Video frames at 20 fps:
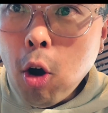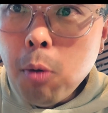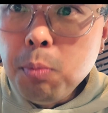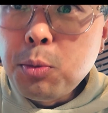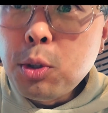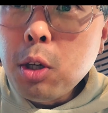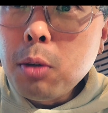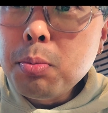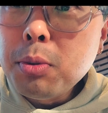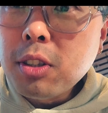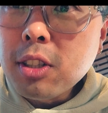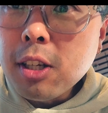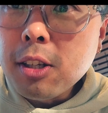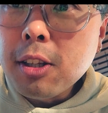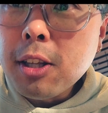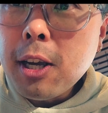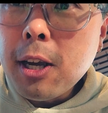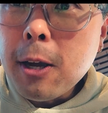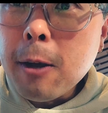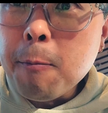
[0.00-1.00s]
엄청
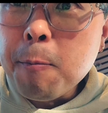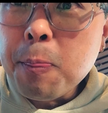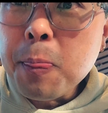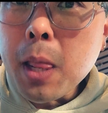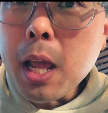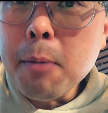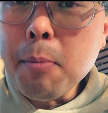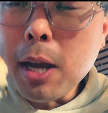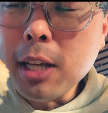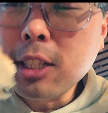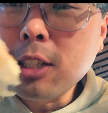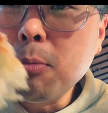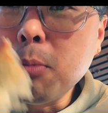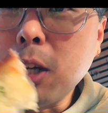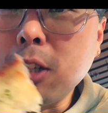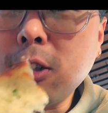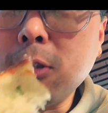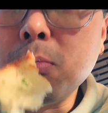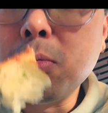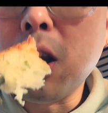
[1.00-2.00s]
비싼데 예, 맛있긴
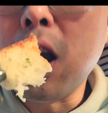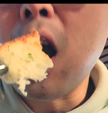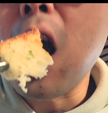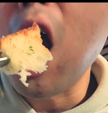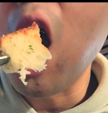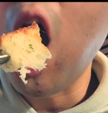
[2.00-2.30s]
맛있습니다